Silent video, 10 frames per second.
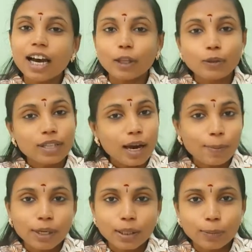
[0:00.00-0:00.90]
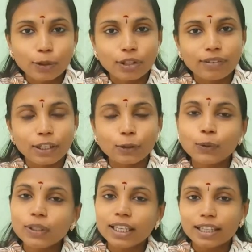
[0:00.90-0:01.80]
அதுவும் சாப்பிட்றத பொறுத்த
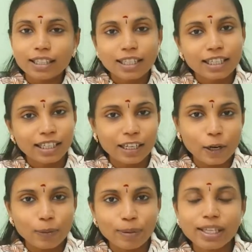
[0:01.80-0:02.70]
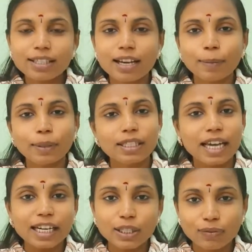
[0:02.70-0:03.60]
வரைக்கும் எதுனாலுமே சாப்பிட்ற
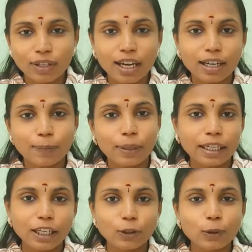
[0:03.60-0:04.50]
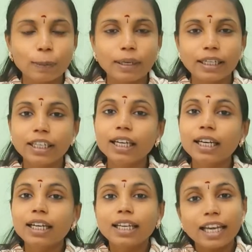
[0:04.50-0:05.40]
சாட்டிஸ்ஃபை பண்ணிடணும் அப்படின்ட்டு
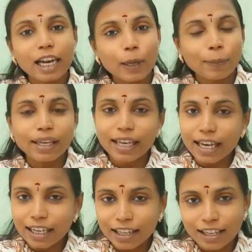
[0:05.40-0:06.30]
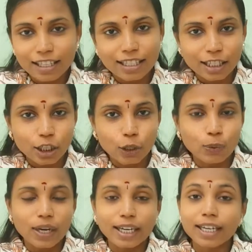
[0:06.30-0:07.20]
எல்லாருமே கேட்குறதெல்லாம் செஞ்சு
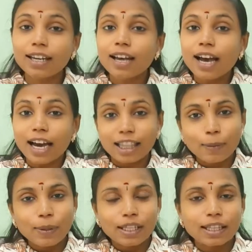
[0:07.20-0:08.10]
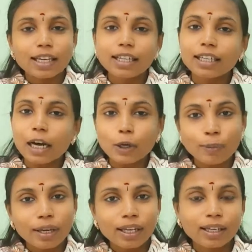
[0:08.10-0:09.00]
தருவாங்க அதே மாதிரி தான்
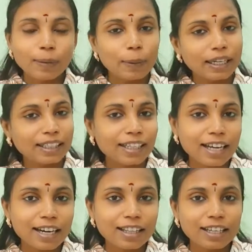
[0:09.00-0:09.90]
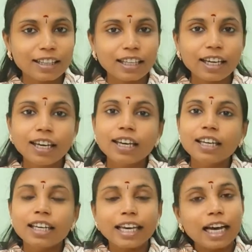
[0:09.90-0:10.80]
நானுமே ப்ரெக்னென்ட் ஆனதுலேருந்தே
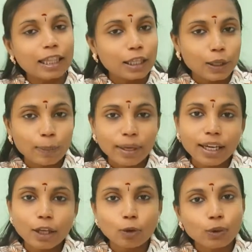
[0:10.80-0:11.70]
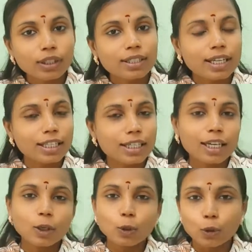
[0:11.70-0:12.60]
எங்கள் அத்தையுமே ஏதோ ஒன்று
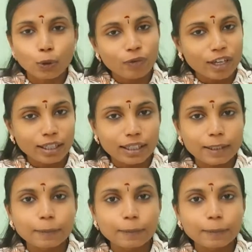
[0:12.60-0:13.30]
செஞ்சால் கொடுத்து விடுவாங்க